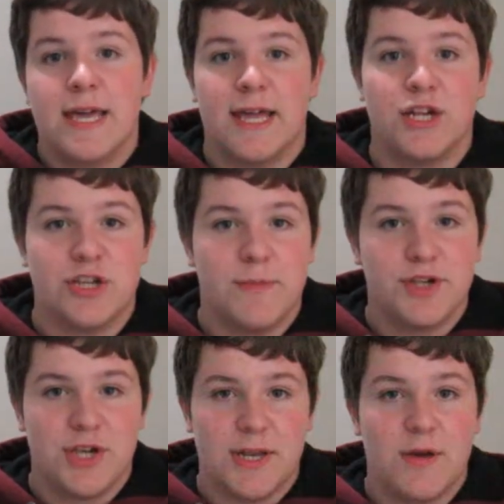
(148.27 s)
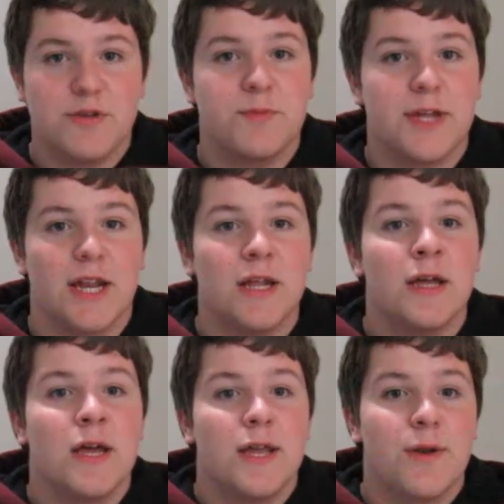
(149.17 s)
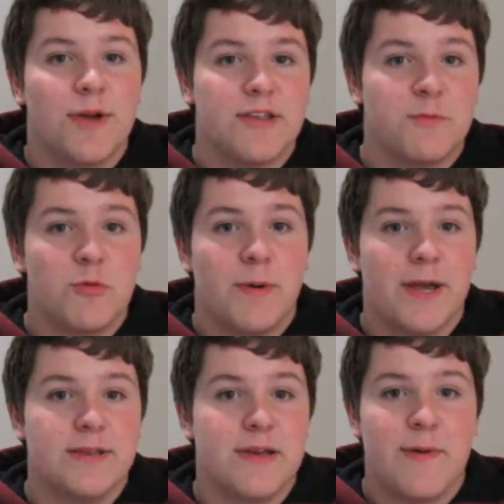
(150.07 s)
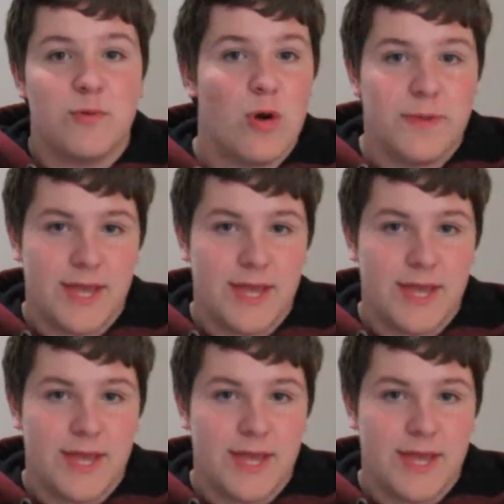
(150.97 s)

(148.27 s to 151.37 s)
que ela chama de Chanels porque ela não quer se preocupar em saber o nome